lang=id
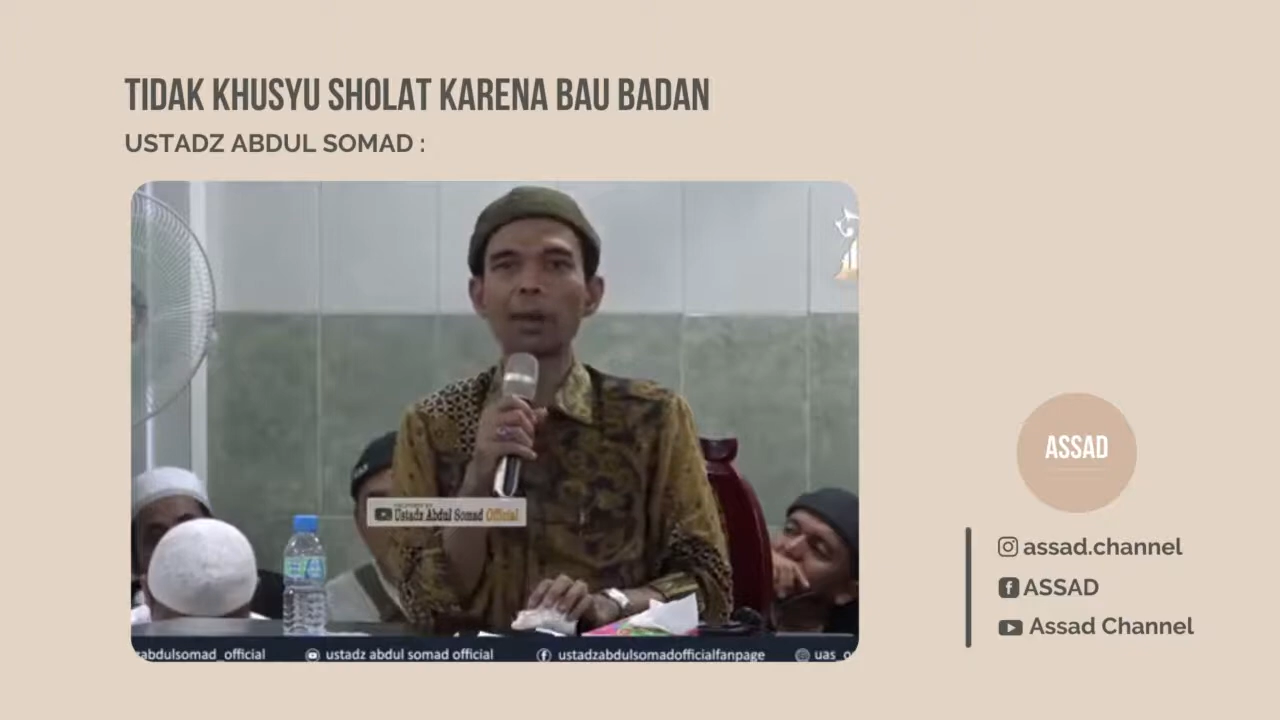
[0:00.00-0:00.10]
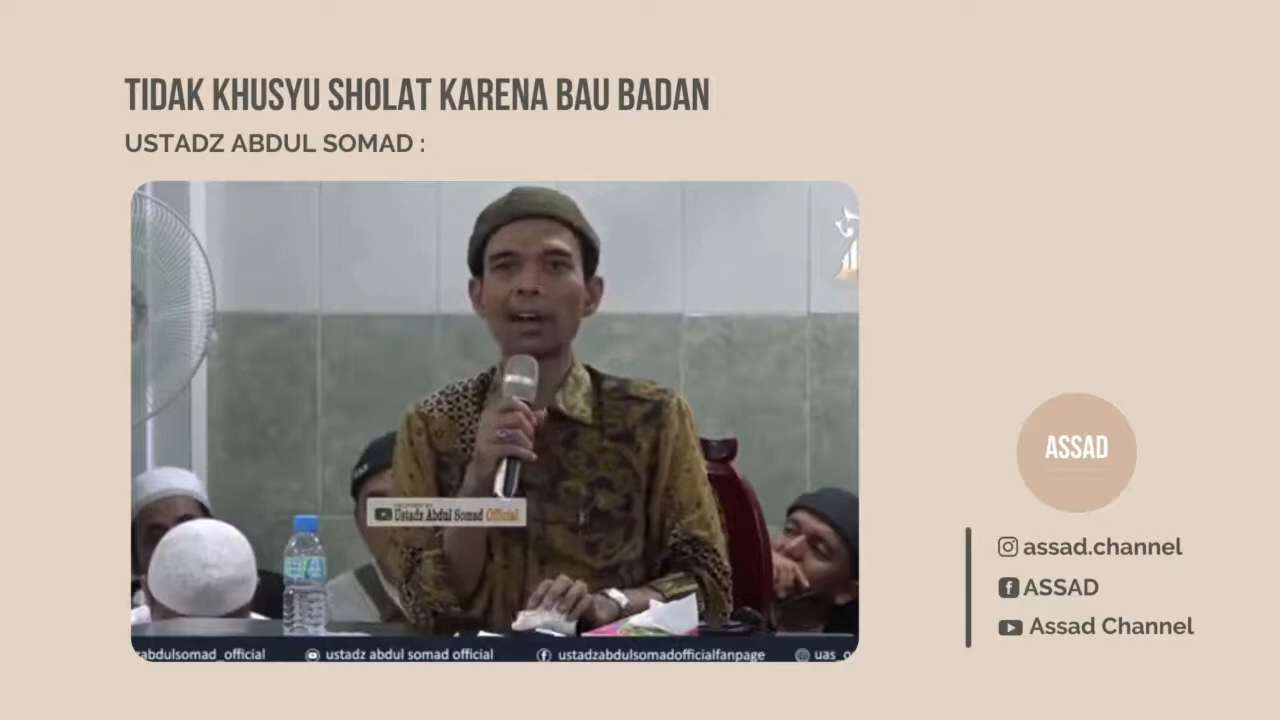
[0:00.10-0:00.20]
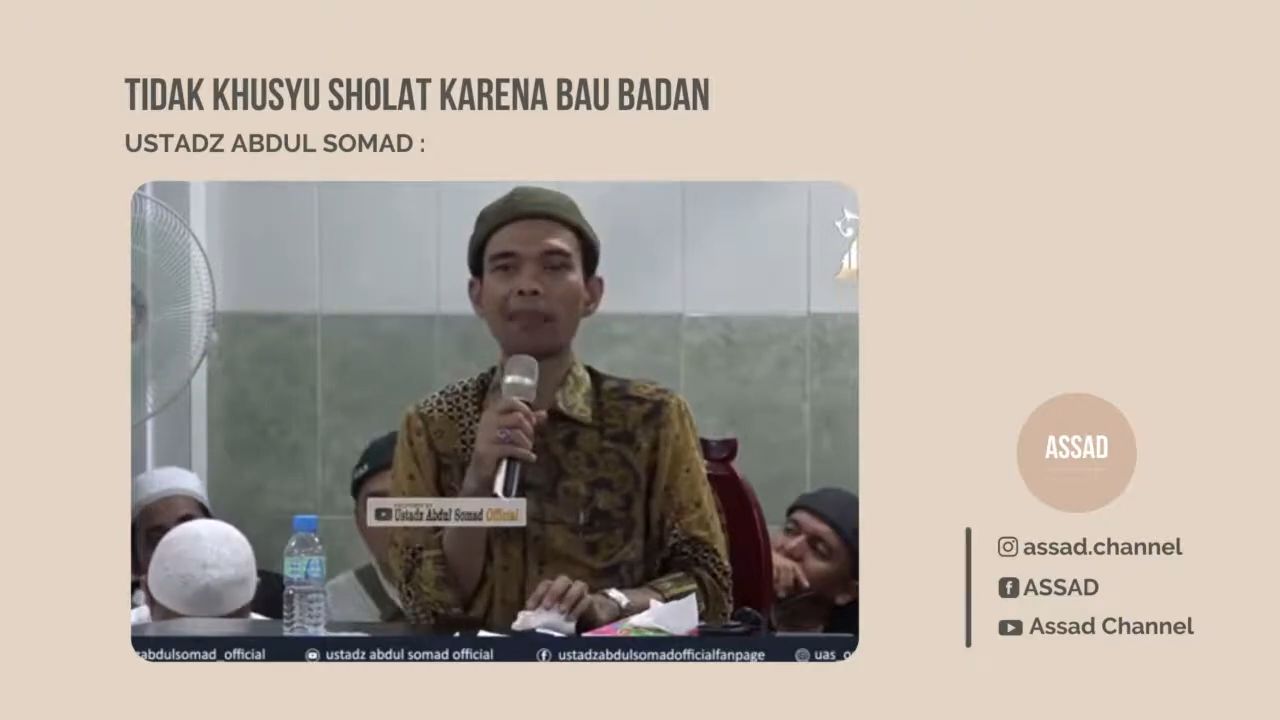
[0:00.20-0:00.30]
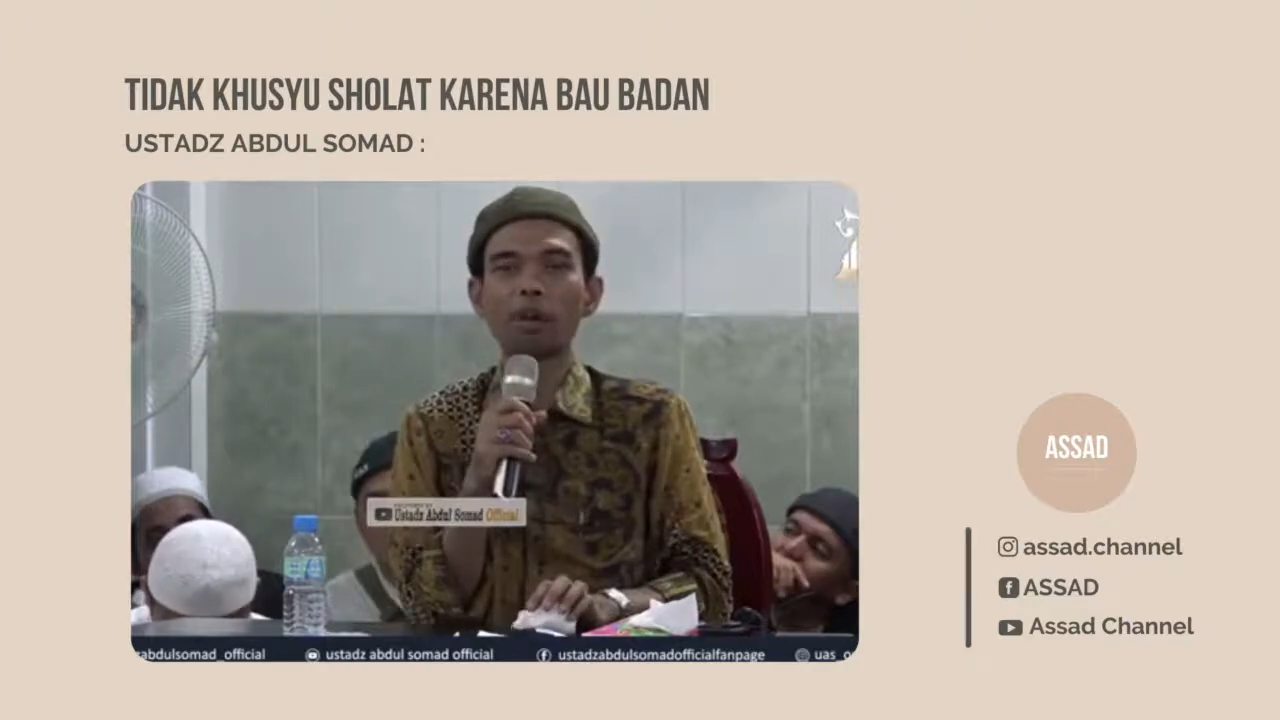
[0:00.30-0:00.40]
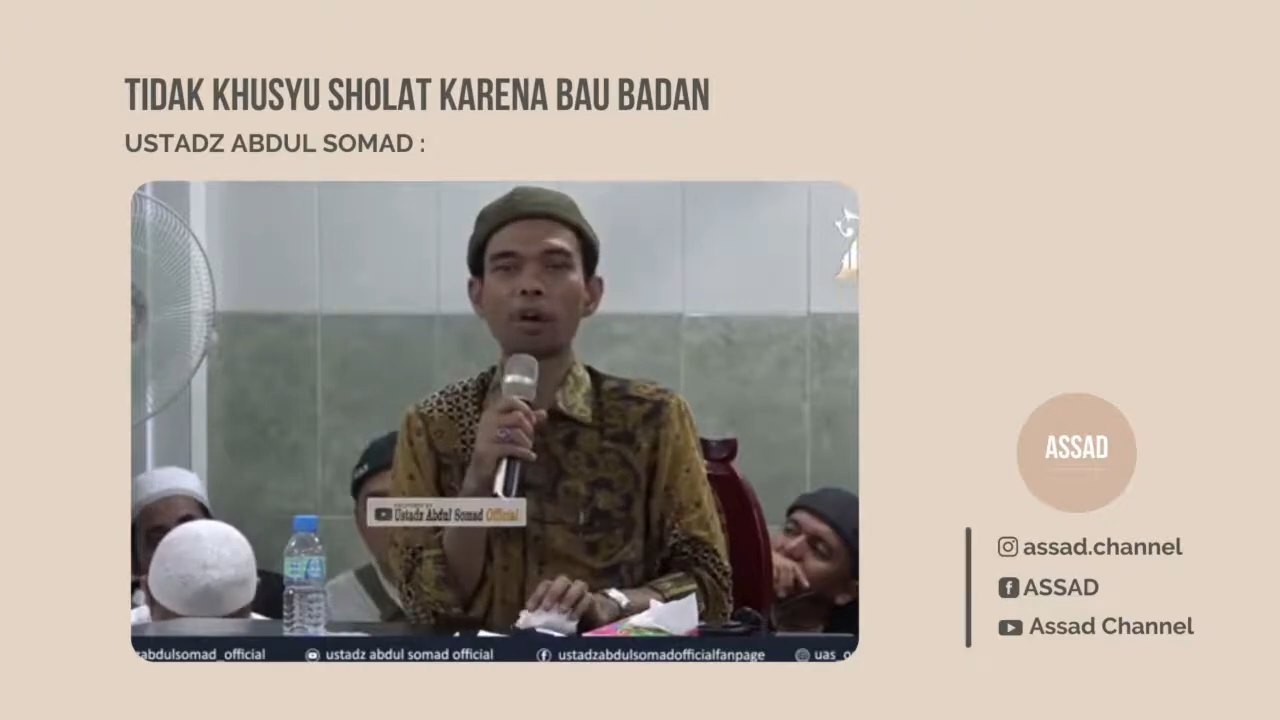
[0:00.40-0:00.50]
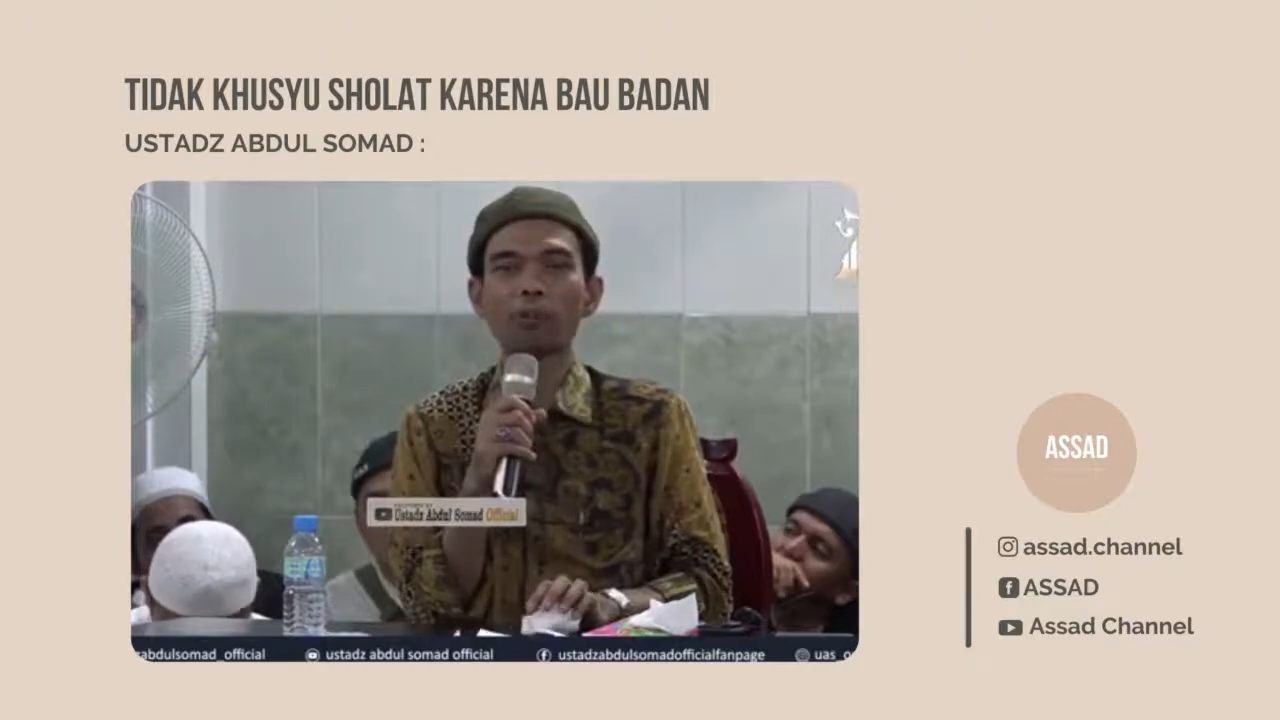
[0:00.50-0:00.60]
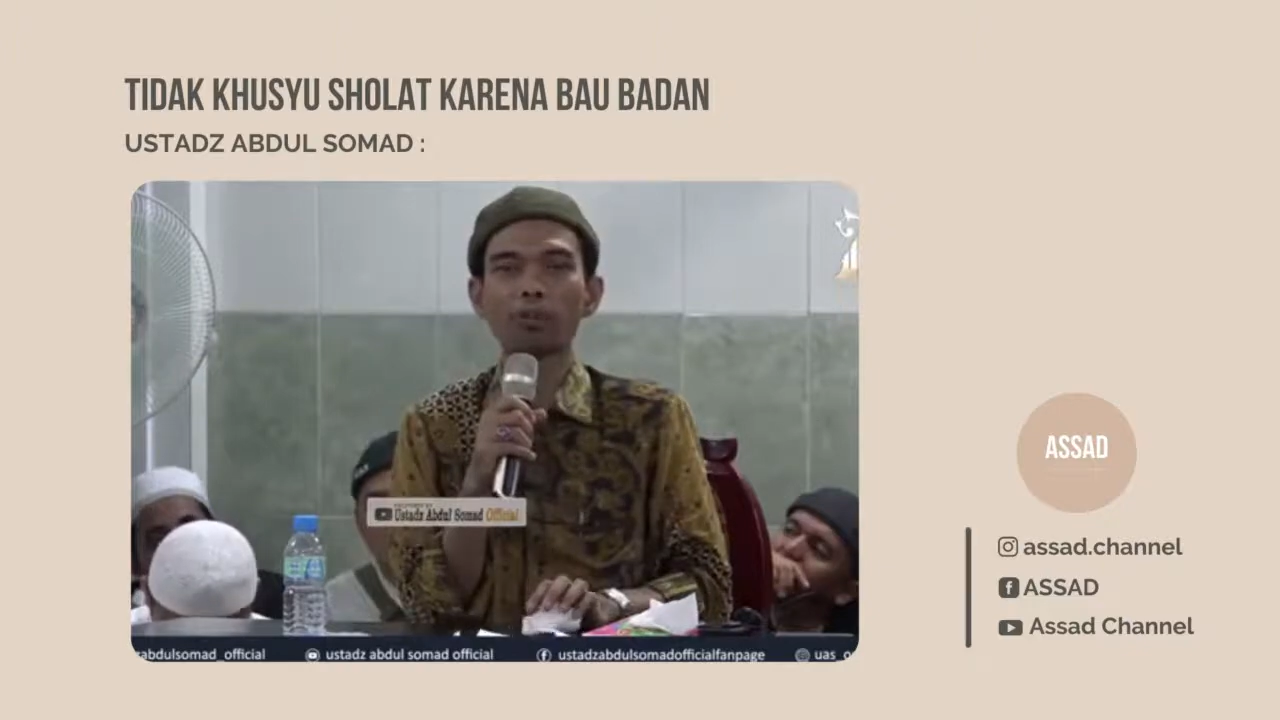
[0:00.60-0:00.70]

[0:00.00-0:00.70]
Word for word: merah bawang